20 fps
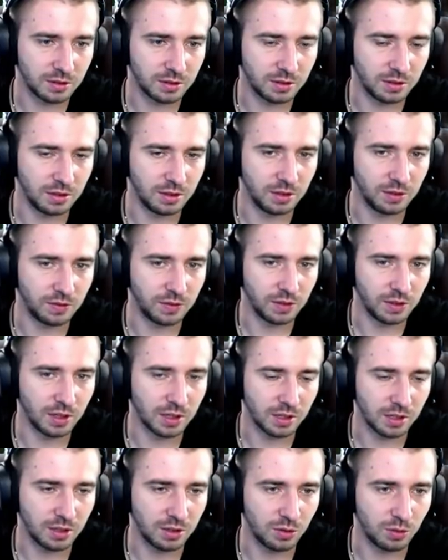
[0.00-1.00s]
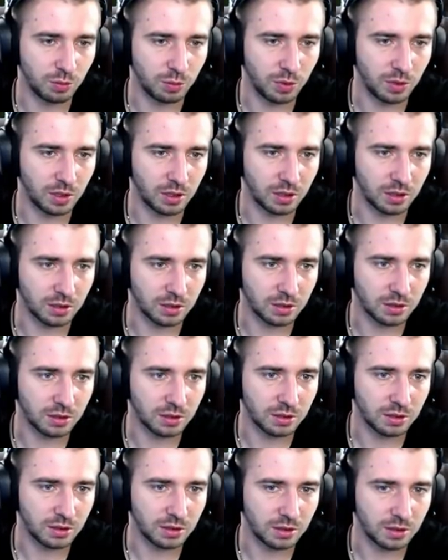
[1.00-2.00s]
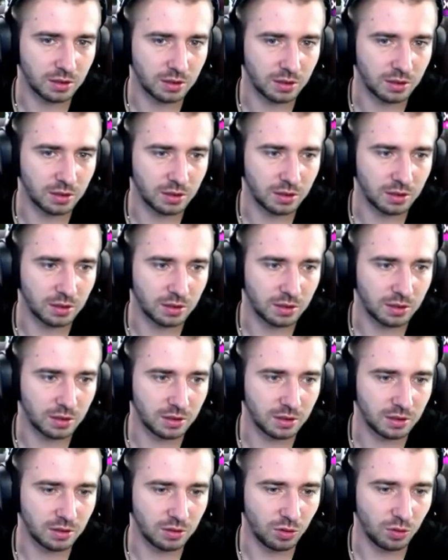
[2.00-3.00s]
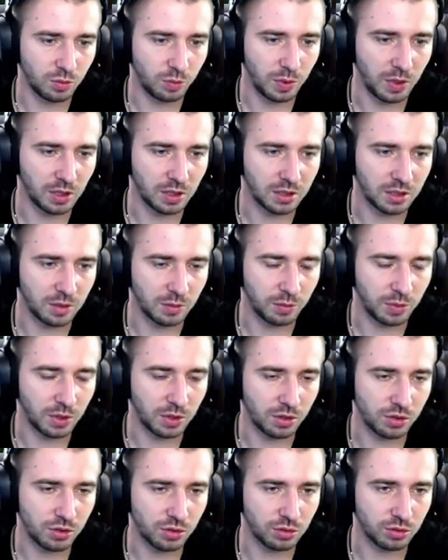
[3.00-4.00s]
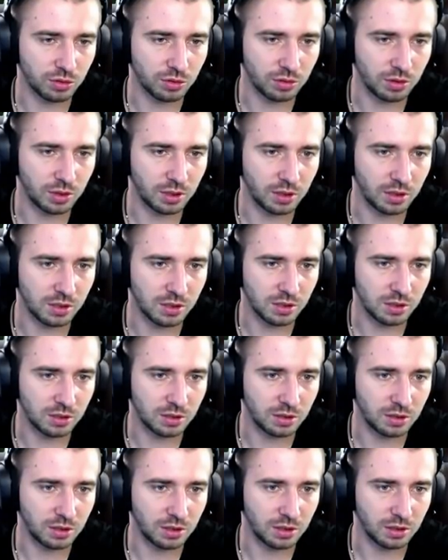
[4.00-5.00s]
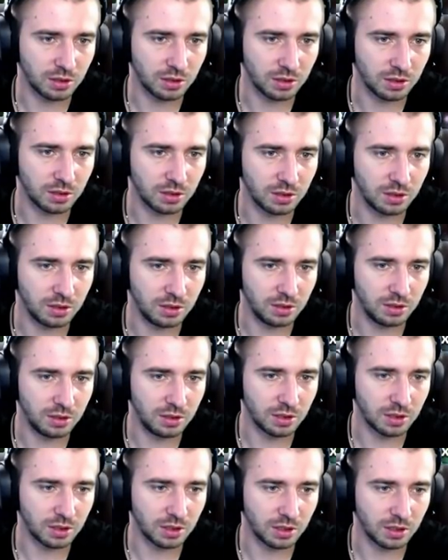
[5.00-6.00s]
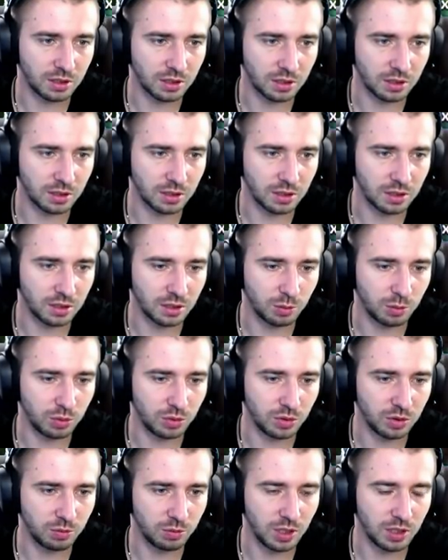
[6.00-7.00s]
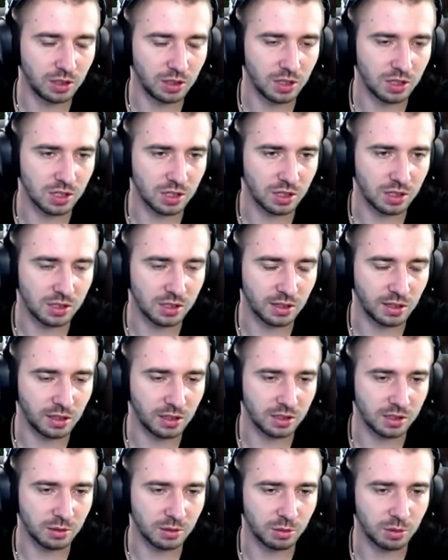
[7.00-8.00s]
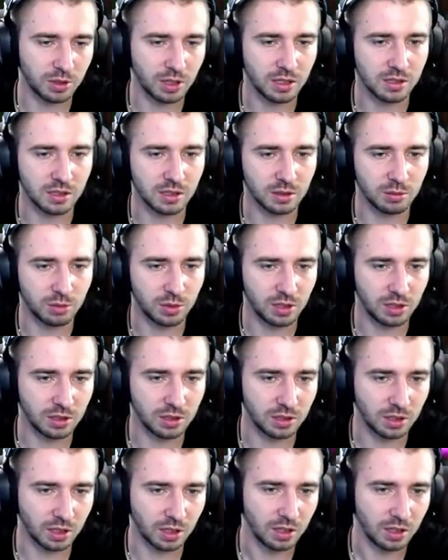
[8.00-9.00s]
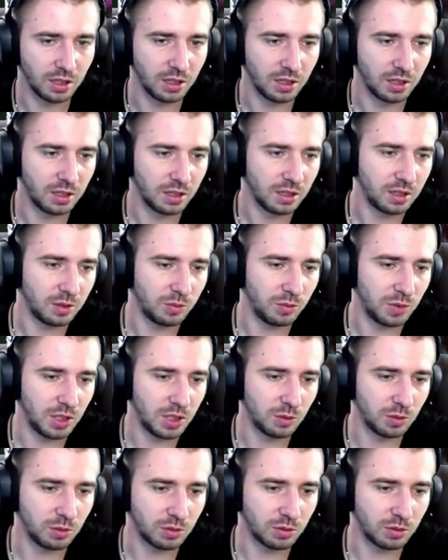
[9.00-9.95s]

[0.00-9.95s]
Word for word: И нифига не упало. Ну, Упало там пара штук, но это ж не, не тело, это надо будет мне даже, если их собирать с лабиринта, минимум